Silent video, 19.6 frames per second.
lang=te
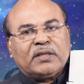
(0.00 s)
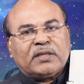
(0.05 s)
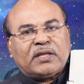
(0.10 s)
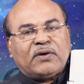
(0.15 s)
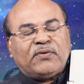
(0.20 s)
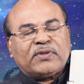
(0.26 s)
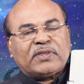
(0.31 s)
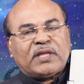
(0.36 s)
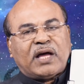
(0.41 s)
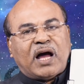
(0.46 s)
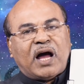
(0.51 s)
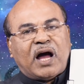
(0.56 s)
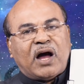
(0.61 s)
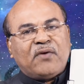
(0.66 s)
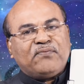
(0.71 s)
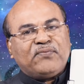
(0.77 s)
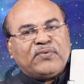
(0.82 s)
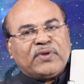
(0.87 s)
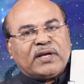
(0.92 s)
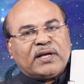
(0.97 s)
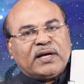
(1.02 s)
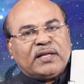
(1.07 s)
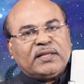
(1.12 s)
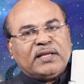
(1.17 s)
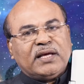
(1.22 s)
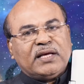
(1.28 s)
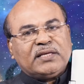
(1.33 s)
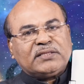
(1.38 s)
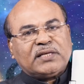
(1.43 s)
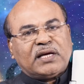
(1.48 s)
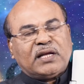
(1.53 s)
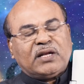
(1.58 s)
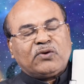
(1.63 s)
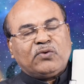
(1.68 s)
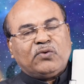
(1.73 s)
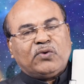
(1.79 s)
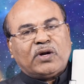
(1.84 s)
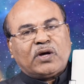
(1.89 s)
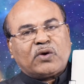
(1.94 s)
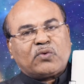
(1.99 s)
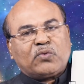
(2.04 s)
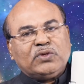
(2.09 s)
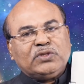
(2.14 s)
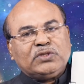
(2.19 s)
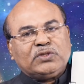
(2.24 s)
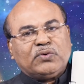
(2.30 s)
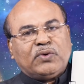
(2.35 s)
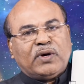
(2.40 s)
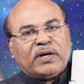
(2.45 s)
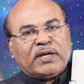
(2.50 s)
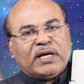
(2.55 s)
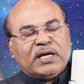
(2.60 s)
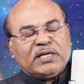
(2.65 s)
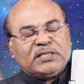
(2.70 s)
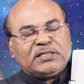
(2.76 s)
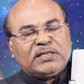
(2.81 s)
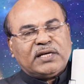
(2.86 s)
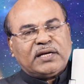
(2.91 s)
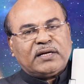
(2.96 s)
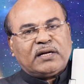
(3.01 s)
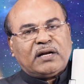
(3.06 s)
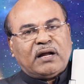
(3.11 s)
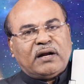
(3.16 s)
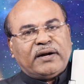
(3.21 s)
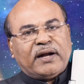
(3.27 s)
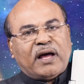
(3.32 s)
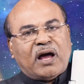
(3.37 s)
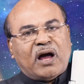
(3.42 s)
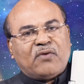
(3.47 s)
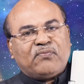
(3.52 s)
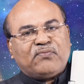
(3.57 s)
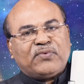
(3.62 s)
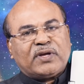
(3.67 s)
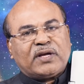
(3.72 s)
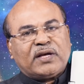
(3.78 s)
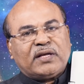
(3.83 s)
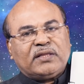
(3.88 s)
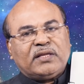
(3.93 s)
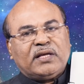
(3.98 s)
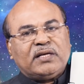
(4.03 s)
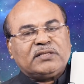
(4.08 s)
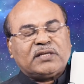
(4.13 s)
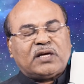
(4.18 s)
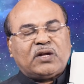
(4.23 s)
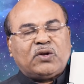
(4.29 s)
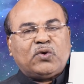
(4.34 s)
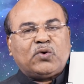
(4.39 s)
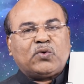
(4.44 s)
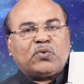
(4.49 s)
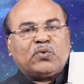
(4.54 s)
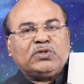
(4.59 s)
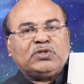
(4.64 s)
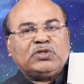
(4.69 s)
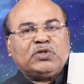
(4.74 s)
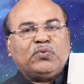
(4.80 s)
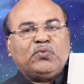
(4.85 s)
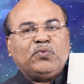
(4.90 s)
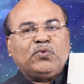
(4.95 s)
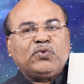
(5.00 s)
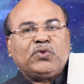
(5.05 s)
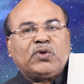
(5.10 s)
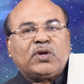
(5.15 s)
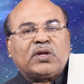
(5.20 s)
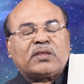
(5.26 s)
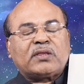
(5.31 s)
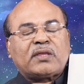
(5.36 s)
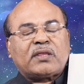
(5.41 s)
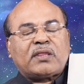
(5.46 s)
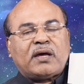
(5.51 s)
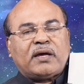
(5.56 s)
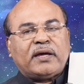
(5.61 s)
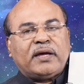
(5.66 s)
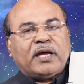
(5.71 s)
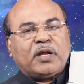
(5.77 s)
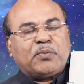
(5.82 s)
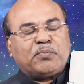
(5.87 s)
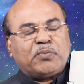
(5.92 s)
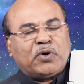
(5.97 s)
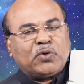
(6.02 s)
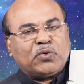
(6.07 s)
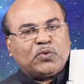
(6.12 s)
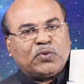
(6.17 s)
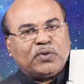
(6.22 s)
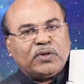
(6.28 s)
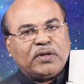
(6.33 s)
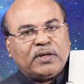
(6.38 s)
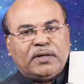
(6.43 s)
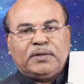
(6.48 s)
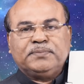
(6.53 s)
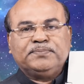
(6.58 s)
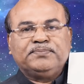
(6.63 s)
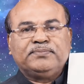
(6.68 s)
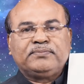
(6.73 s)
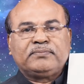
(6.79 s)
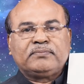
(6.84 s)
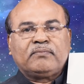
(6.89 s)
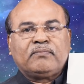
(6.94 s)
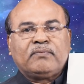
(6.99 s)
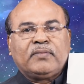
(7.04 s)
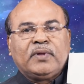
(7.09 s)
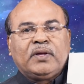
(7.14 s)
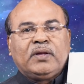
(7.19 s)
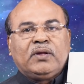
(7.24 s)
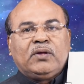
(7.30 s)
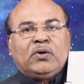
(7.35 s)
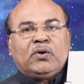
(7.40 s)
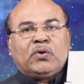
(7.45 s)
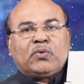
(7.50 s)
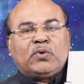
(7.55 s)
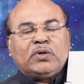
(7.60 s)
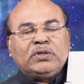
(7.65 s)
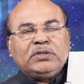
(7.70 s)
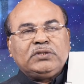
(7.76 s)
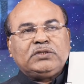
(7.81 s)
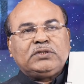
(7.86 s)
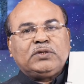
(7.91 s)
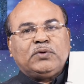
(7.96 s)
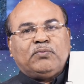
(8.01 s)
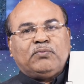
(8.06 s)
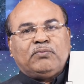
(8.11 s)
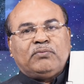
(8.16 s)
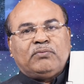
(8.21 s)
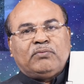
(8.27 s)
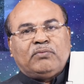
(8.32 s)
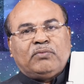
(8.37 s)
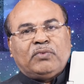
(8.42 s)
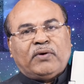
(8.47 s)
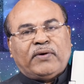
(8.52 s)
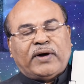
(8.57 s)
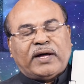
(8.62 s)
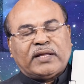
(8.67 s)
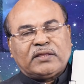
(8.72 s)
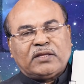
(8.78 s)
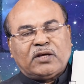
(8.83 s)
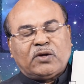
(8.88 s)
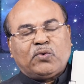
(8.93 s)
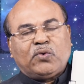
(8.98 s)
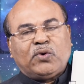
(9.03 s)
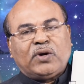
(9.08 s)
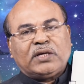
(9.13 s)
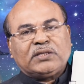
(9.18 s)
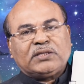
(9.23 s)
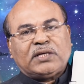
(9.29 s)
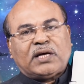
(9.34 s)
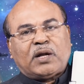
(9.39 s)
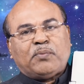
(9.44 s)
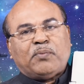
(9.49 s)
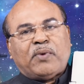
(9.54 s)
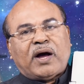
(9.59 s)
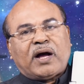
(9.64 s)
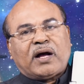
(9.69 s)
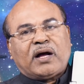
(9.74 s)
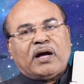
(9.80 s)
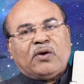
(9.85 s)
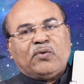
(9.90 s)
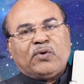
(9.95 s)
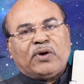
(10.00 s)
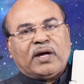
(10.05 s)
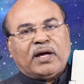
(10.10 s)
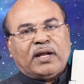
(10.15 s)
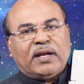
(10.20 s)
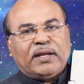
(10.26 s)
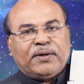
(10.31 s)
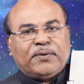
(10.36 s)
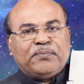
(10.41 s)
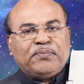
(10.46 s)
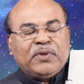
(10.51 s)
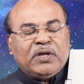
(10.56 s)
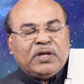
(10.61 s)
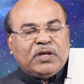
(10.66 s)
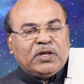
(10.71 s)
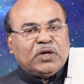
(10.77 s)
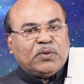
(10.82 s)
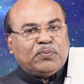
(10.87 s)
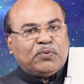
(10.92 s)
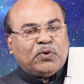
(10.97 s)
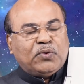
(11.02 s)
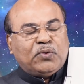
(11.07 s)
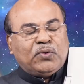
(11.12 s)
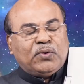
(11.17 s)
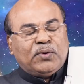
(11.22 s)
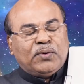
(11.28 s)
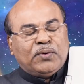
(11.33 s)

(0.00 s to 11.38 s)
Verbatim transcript: తర్వాత ఆఫ్రికన్ దేశాలకు కూడా కొంచెం ఏషియన్ అండ్ ఆఫ్రికన్ దేశాల్లో కొంచెం ఉద్రిక్తత ఏర్పడుతుంది కొంచెం అందరూ కూడా చాలా బాగా ఉండాలి ఇప్పుడు